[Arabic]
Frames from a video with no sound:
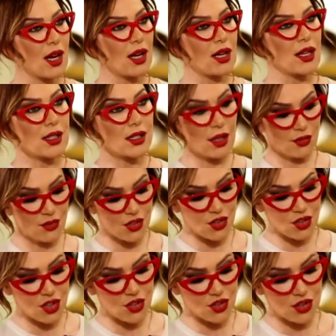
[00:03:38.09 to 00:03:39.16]
هلا صار في
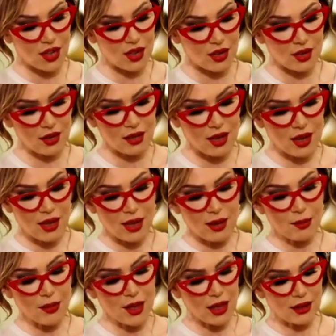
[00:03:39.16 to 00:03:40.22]
شيء جديد
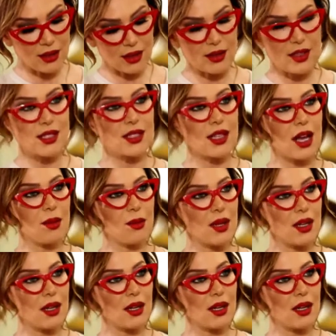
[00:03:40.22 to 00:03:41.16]
بنقدر نستعمل